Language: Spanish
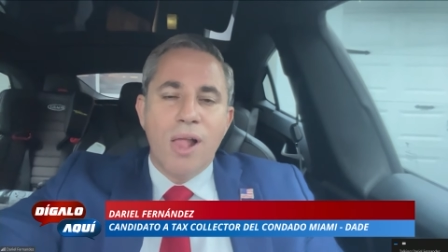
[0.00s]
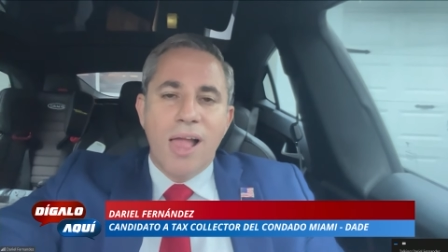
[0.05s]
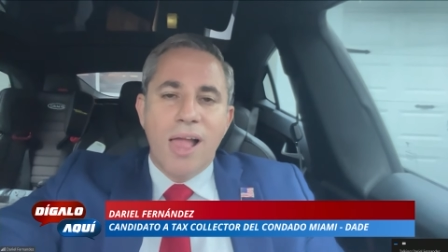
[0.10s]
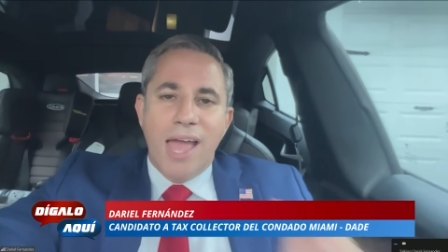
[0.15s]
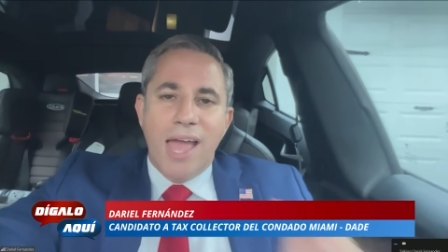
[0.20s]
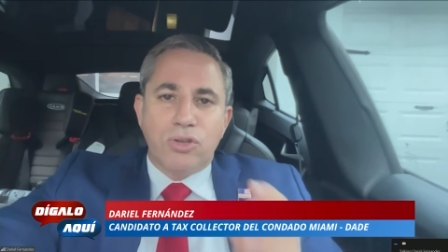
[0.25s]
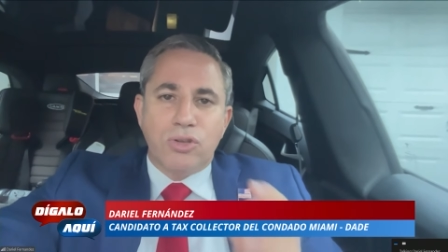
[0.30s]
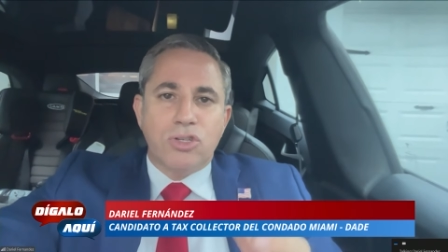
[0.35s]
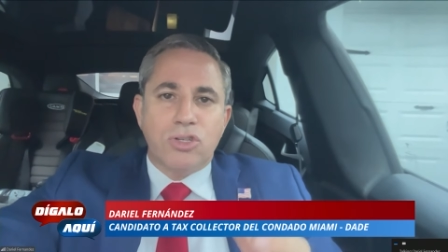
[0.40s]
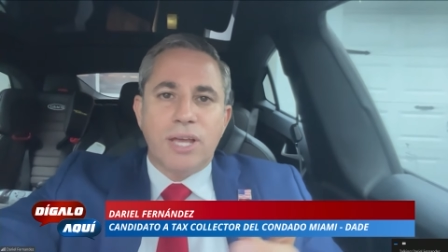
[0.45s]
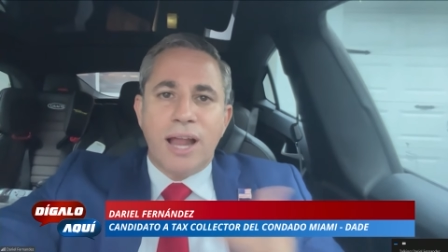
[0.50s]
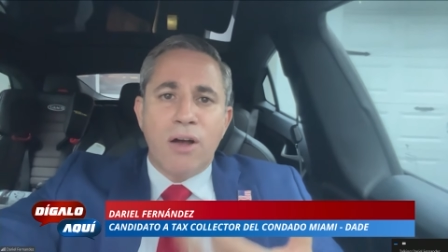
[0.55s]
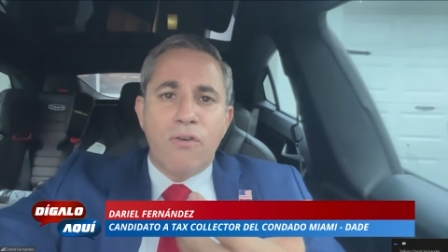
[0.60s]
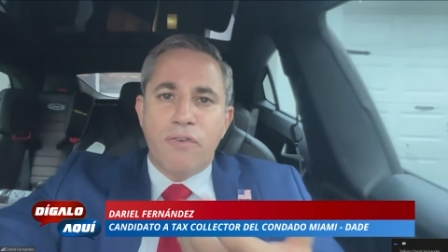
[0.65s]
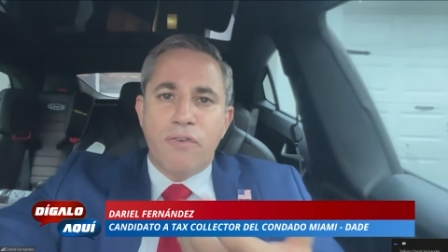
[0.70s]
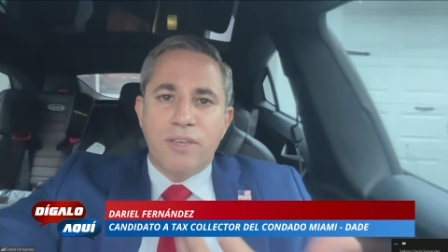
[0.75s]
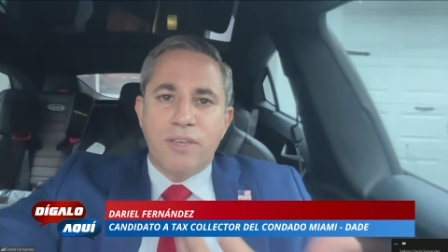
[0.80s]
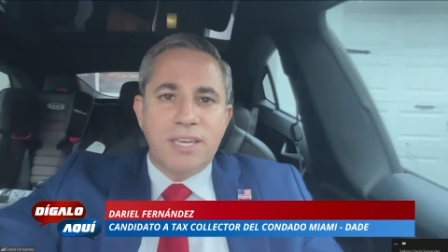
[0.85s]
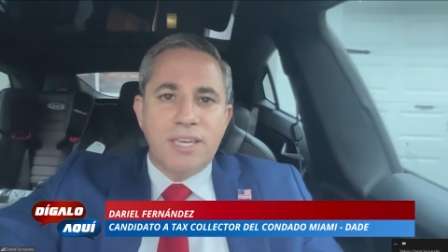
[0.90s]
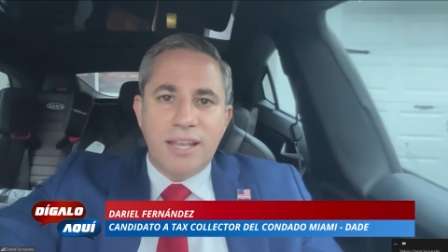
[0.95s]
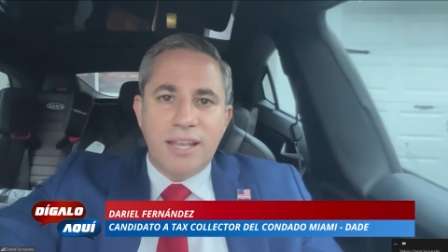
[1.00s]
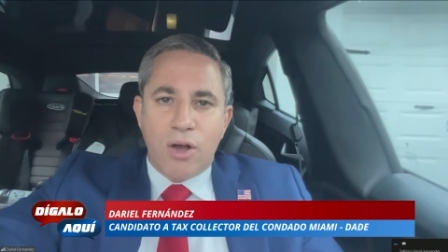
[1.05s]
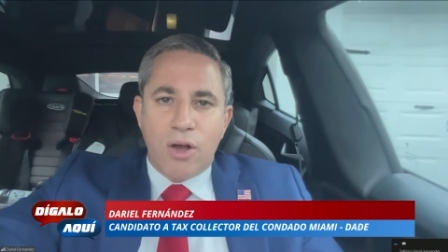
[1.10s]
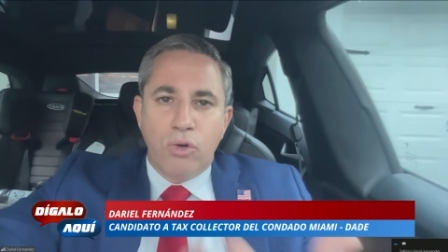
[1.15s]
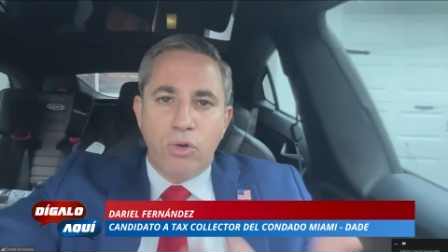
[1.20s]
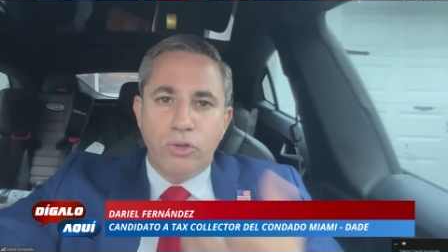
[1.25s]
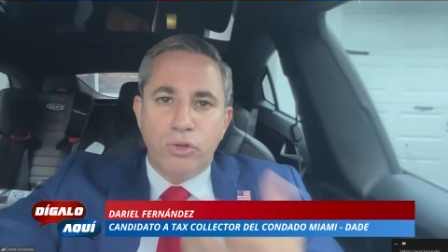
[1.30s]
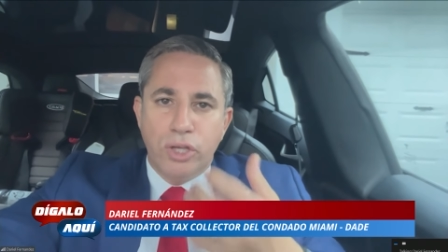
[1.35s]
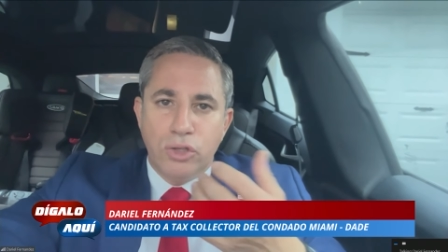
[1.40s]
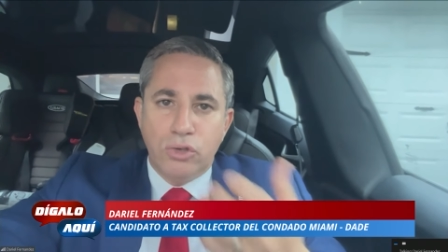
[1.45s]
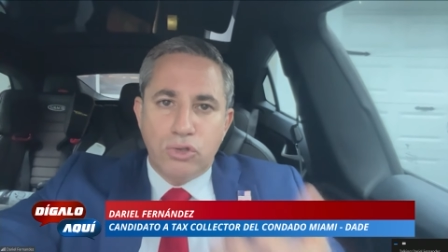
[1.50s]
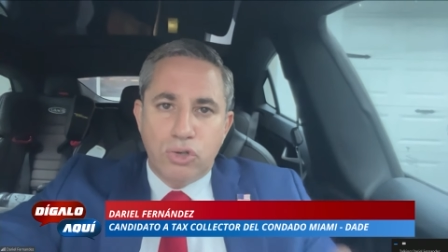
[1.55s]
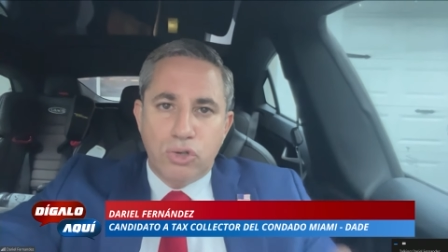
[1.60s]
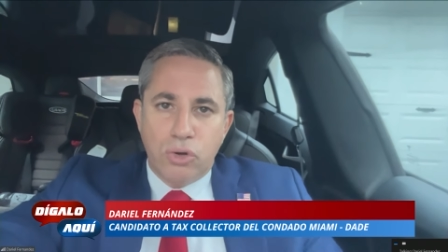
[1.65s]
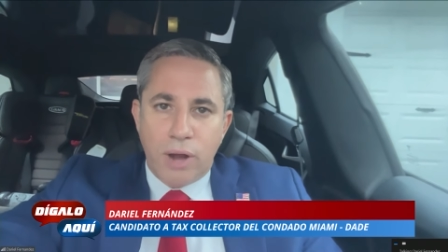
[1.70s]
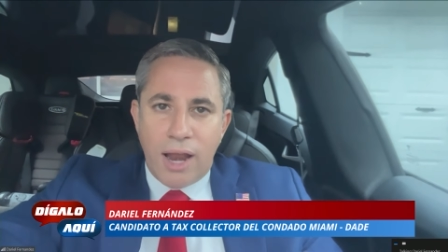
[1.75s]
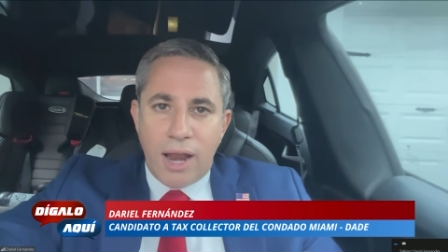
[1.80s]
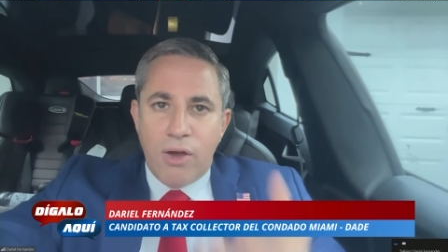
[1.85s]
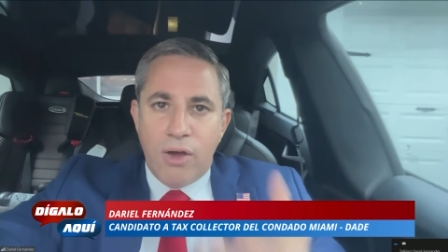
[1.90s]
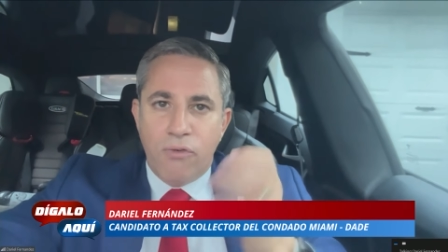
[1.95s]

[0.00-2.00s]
Estos serán oficinas constitucionales,